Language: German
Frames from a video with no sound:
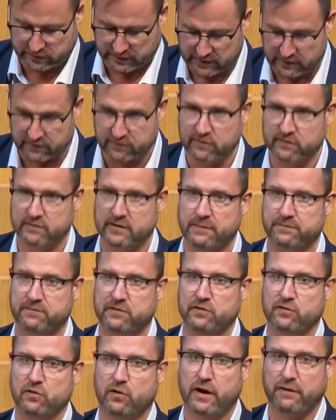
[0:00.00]
insgesamt
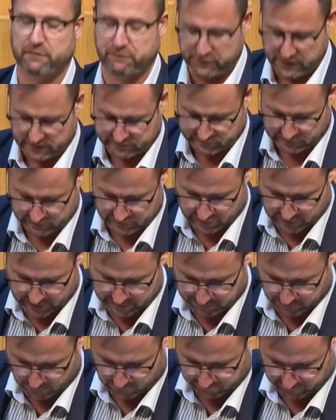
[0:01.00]
sind es heuer 40 neue
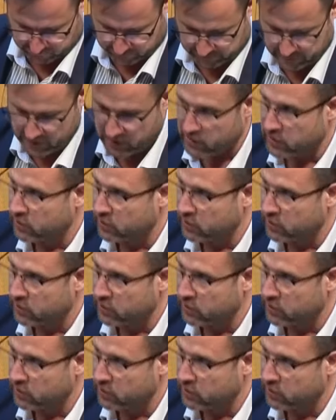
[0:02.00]
Posten